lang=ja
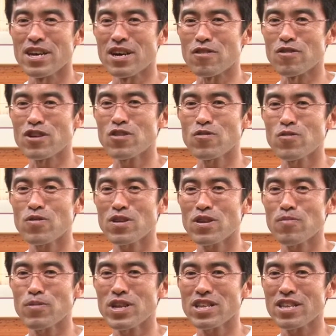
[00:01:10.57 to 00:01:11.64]
あの非常
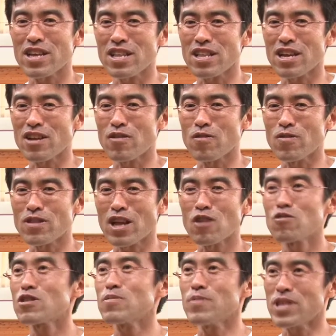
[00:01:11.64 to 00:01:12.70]
に皆さんあの
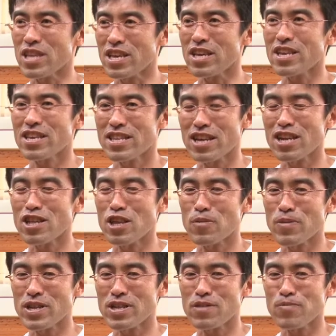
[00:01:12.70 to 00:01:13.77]
楽しみにされて
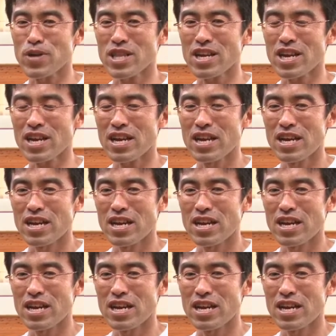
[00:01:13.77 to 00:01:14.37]
いますまた